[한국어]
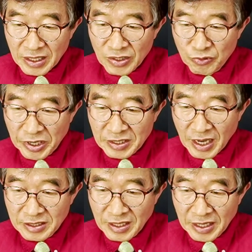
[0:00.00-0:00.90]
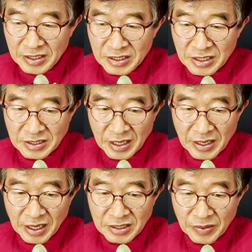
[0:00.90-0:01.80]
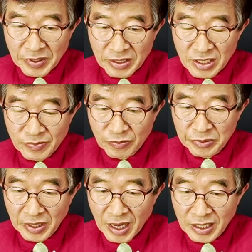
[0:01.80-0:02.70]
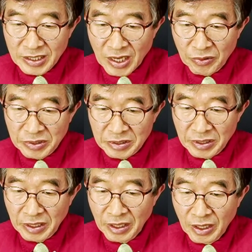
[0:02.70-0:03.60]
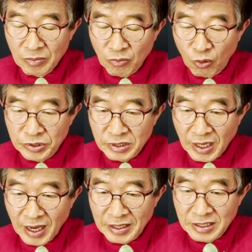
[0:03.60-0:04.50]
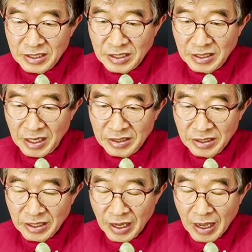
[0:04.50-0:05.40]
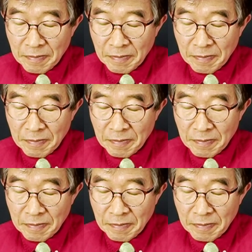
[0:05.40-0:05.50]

이후에 다른 한인식당에 갈 때마다 이 부분을 확인하고 있는데 모든 한인식당들이